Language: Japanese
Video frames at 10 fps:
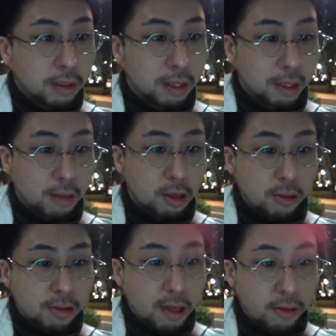まあ、よっさ
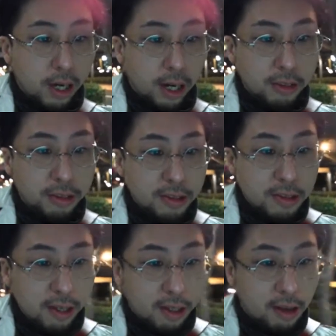んは確実に勝
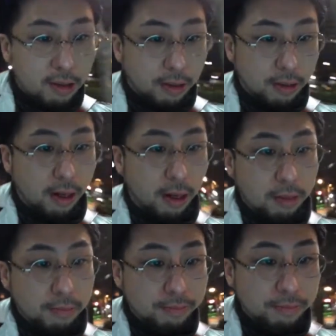てるかな
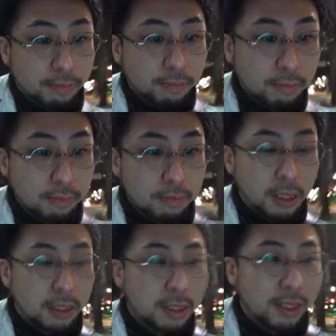
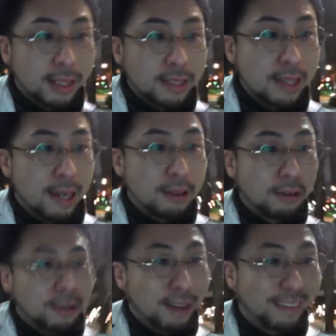さあ、どうなる
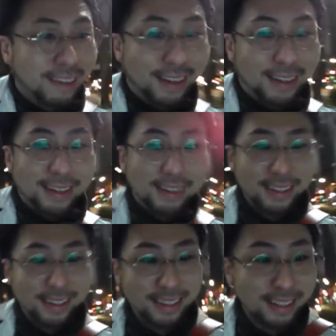かな
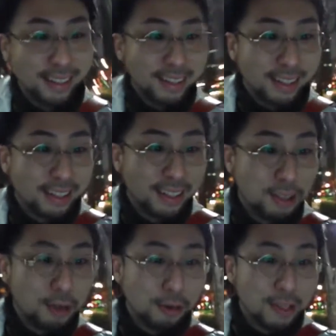強
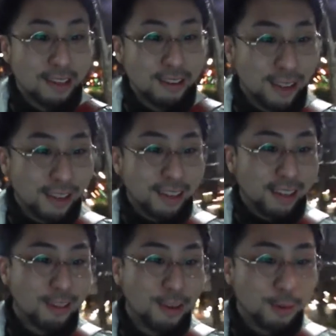敵と戦う孫
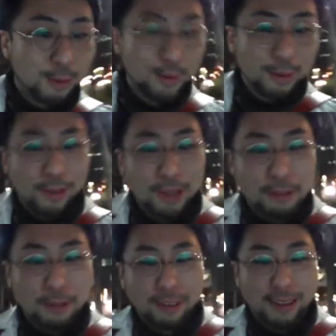悟空の気分
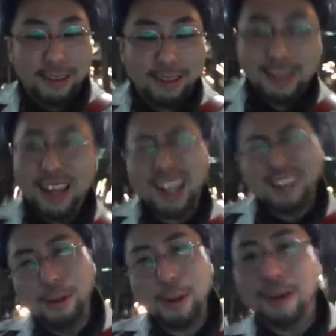かいやどう
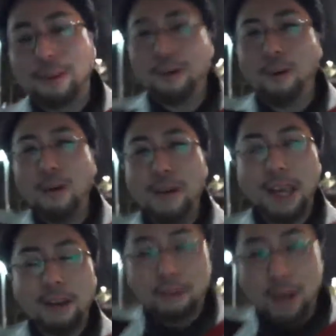だろう俺は結構
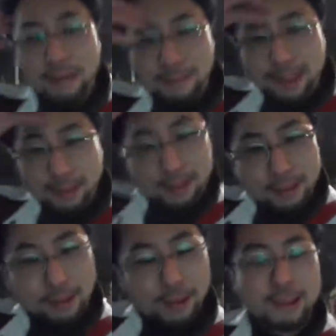頑張ってる人が
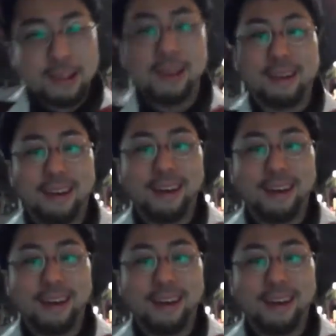好きだから、